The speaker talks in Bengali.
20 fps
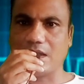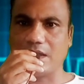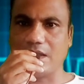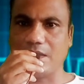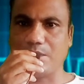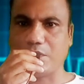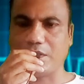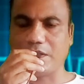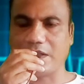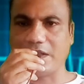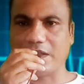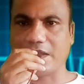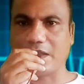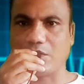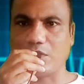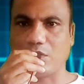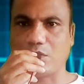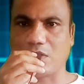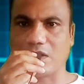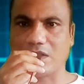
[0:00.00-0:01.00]
এই পরীক্ষা
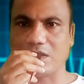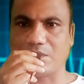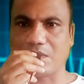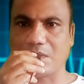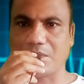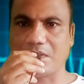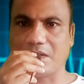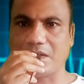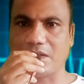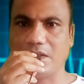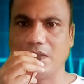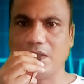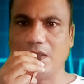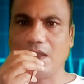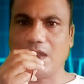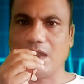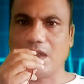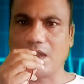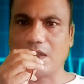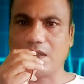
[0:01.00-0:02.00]
নিরীক্ষাগুলো করাতে পারবেন
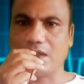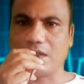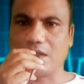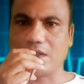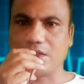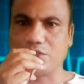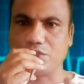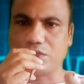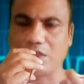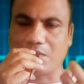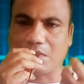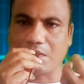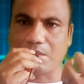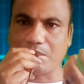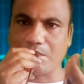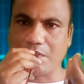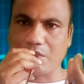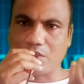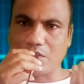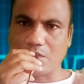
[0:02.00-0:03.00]
আর যদি আমার
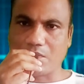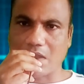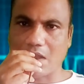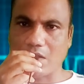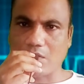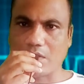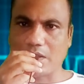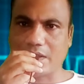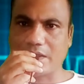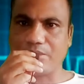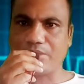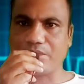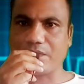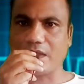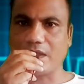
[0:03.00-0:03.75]
ভিডিওটা ভালো লাগে